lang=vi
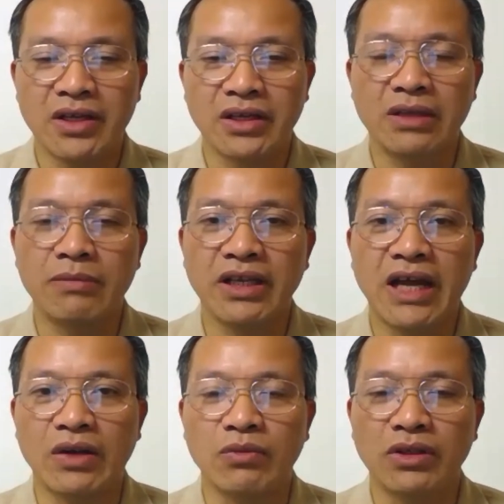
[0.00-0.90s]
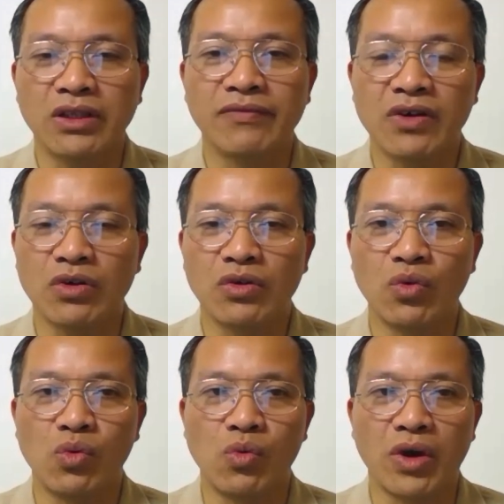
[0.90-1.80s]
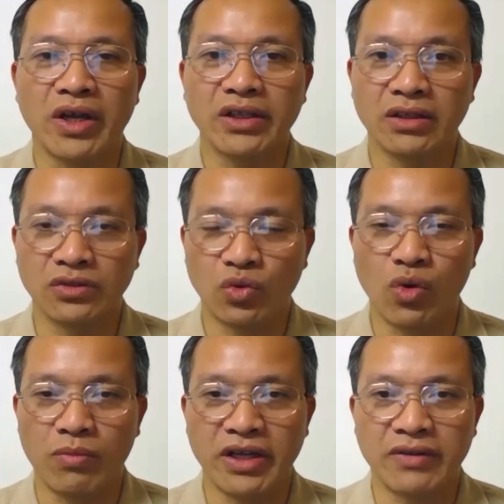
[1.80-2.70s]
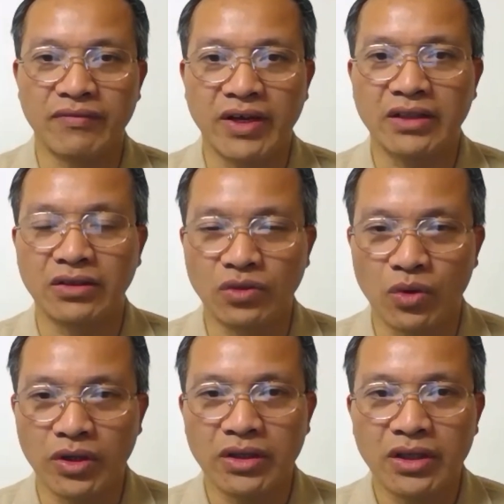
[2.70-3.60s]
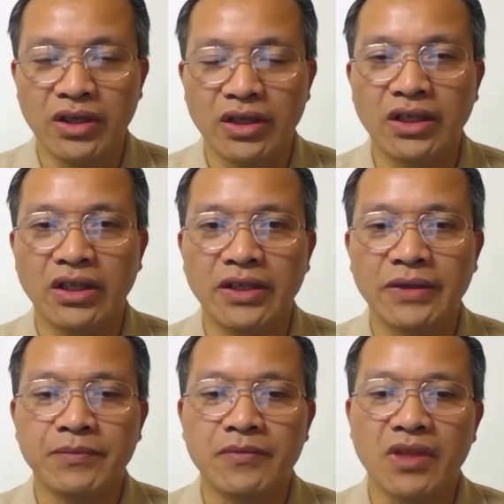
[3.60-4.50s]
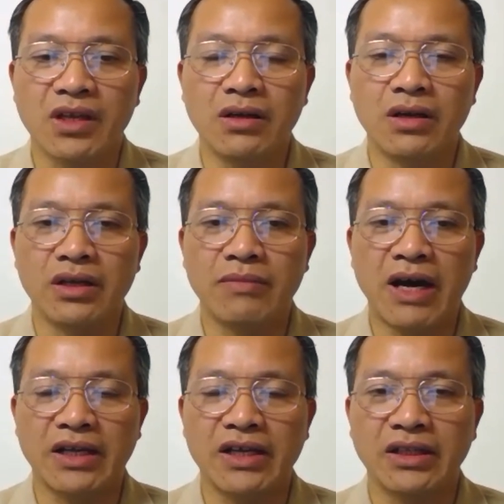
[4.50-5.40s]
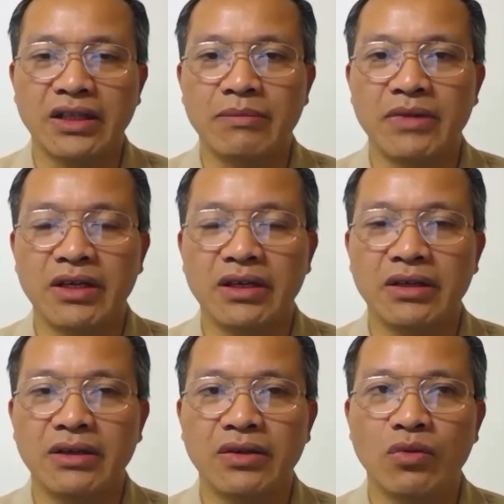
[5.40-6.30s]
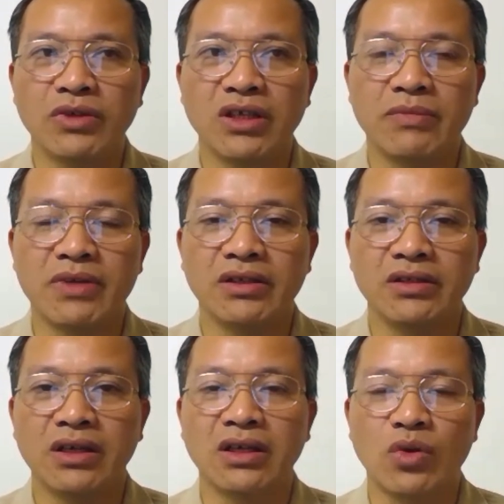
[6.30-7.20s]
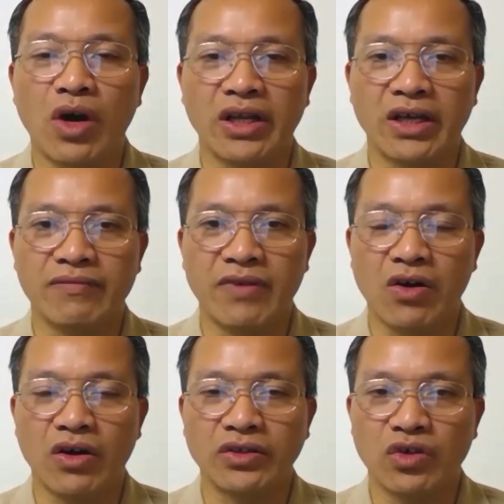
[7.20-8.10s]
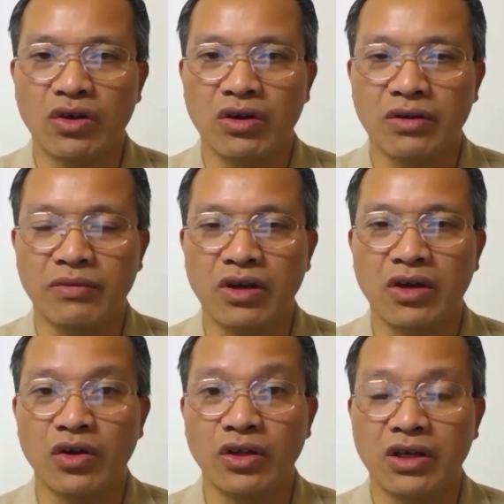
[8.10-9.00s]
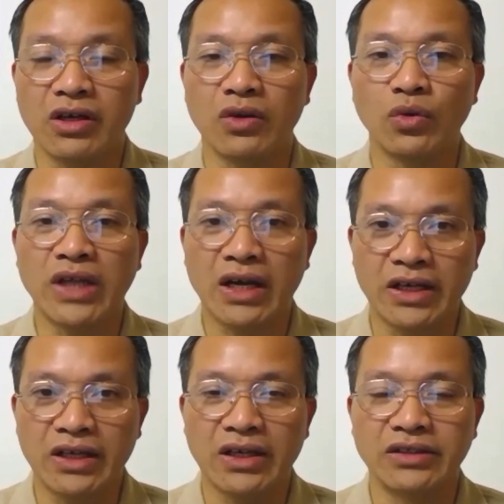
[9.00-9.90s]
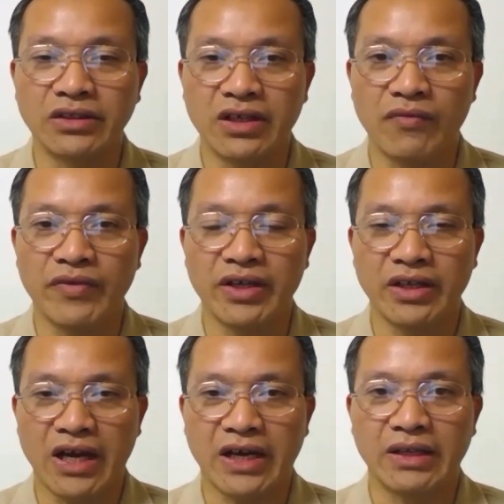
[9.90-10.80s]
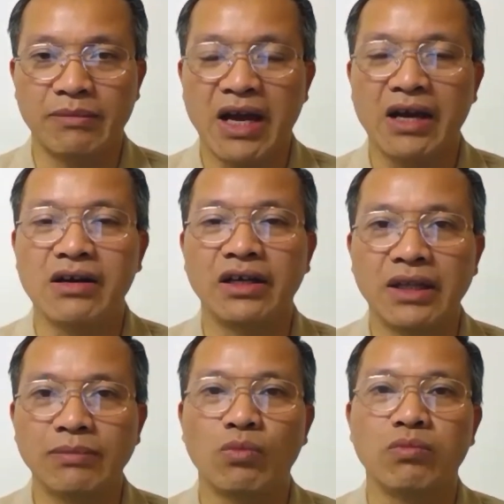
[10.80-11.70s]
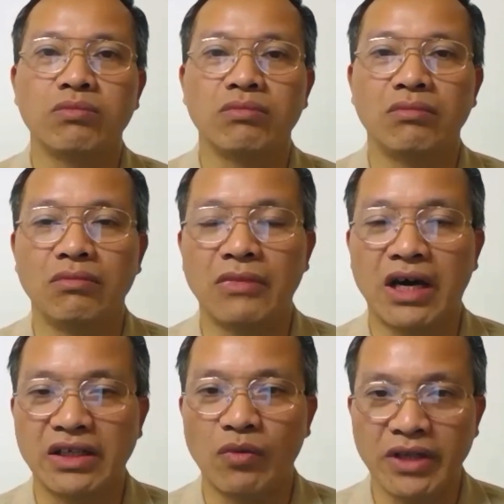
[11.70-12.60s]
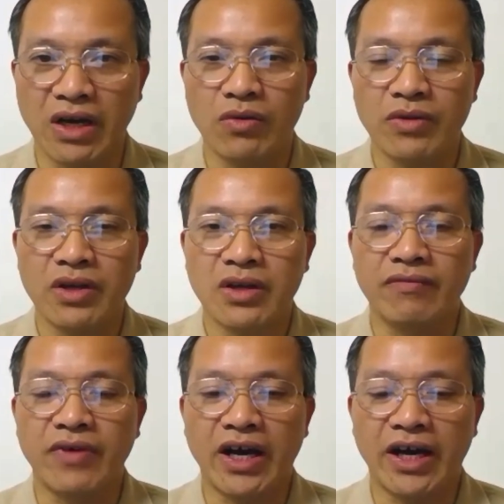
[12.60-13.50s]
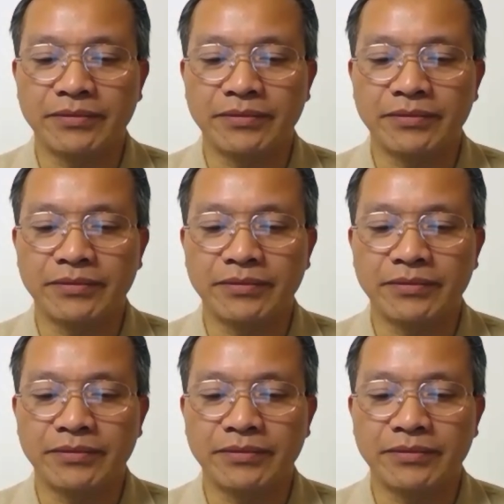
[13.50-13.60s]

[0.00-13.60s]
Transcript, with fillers: thế nhưng mà anh đại lúc đó thì vẫn còn đủ cái tự chủ của mình và anh từ chối thế thì người bạn kia thì mới lúc bây giờ mới nhấc điện thoại lên và gọi cho gọi là gọi cái người đối tác đến để giới thiệu với anh đại thì ba người tiếp tục ăn nhậu với nhau và